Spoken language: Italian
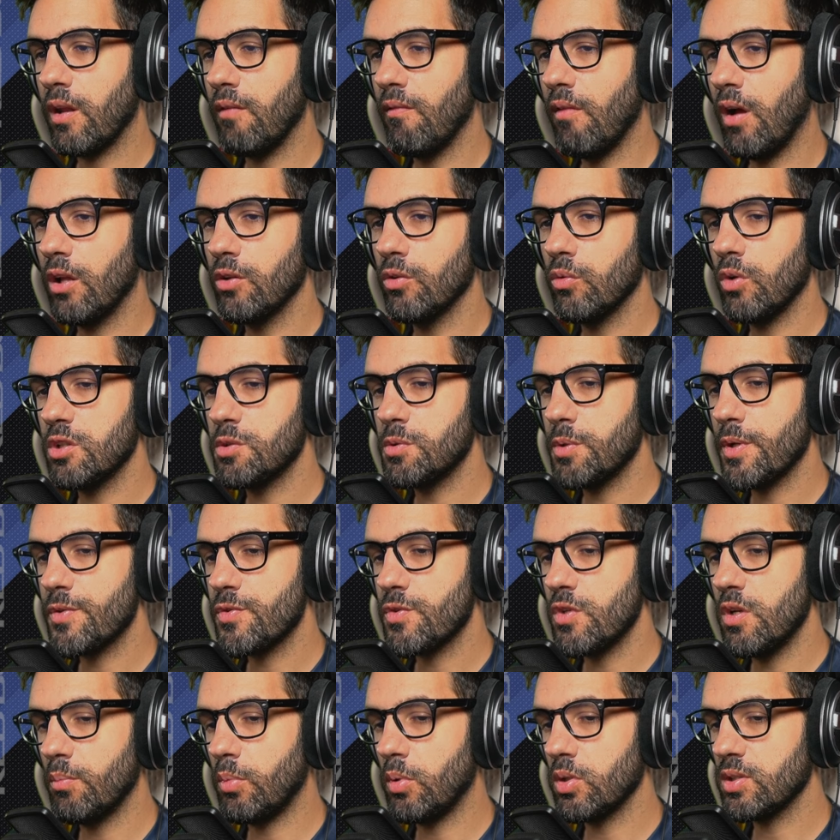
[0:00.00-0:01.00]
arrivando la
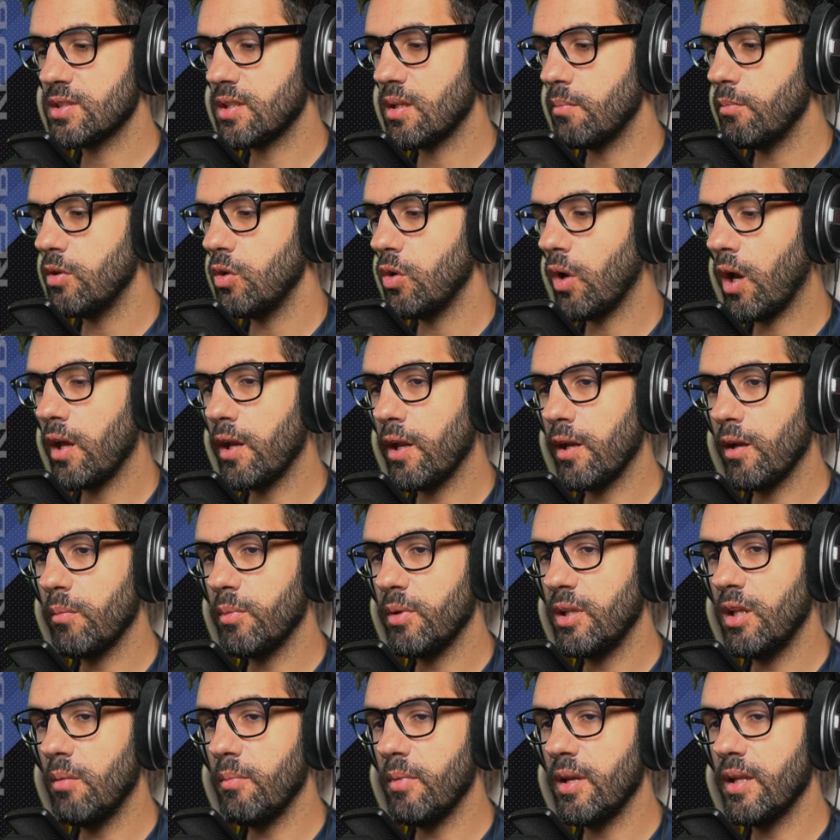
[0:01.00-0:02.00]
situazione possa migliorare
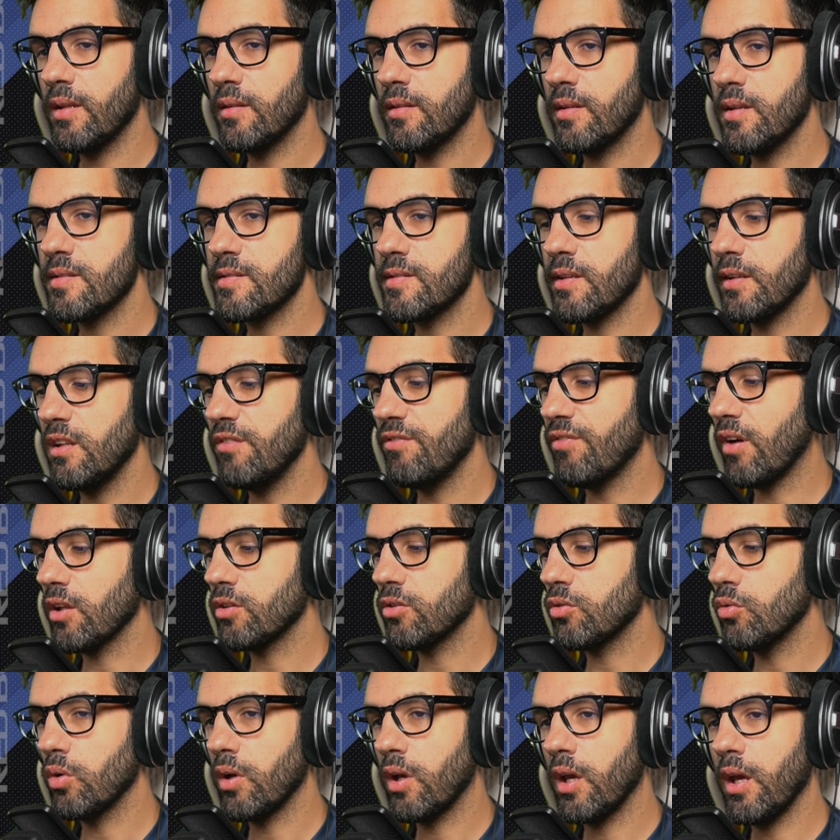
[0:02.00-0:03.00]
rapidamente, sta di
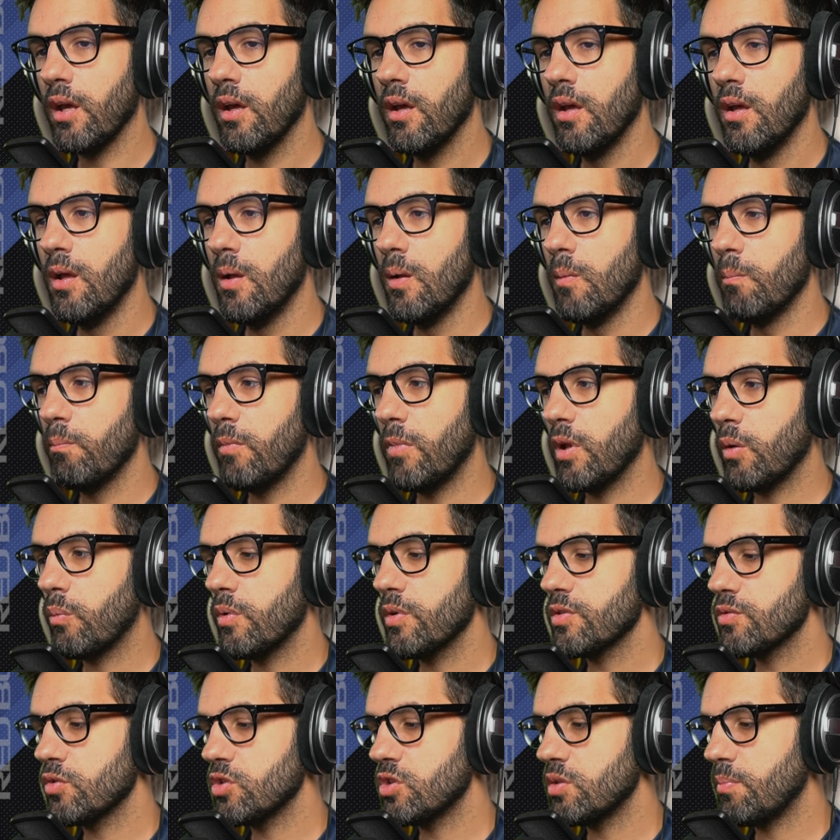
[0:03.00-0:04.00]
fatto che per
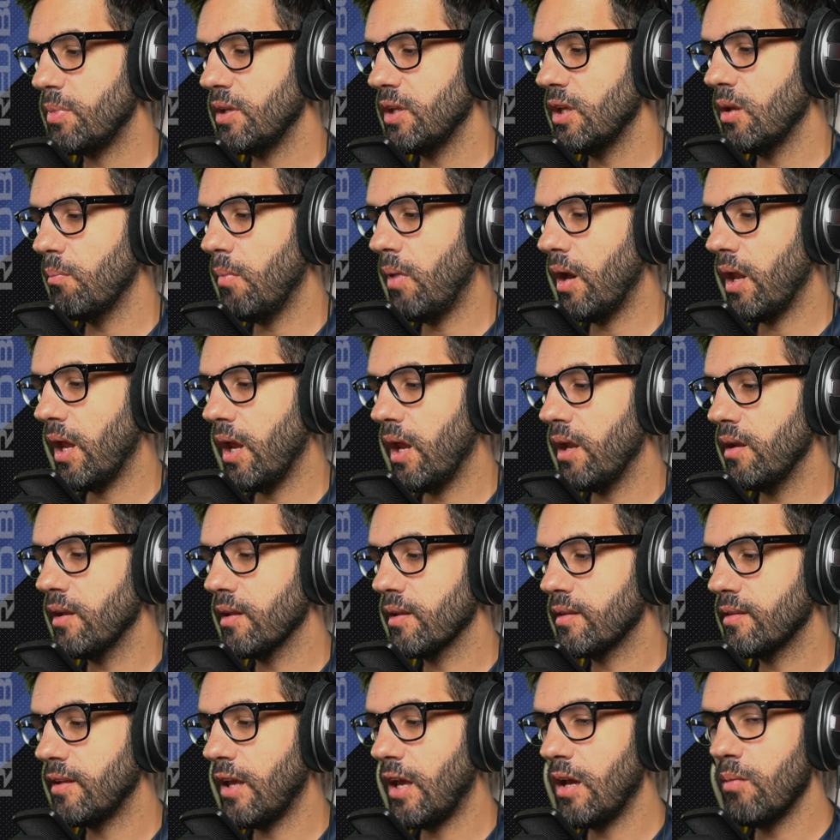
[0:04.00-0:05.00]
questo GP del
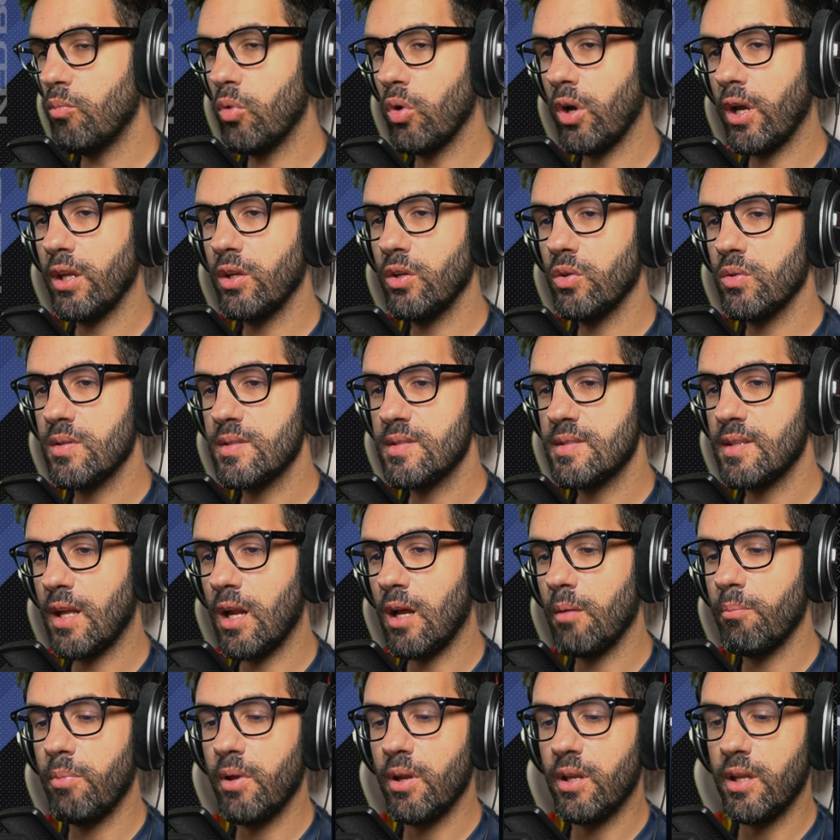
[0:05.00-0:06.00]
Bahrain temo che non
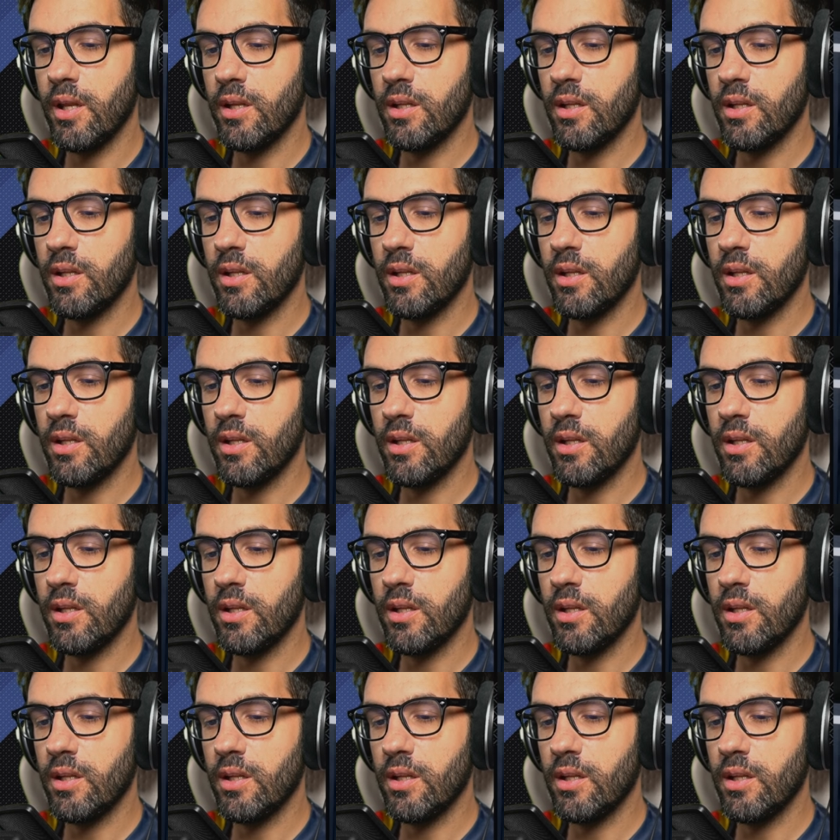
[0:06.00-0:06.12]
sarà per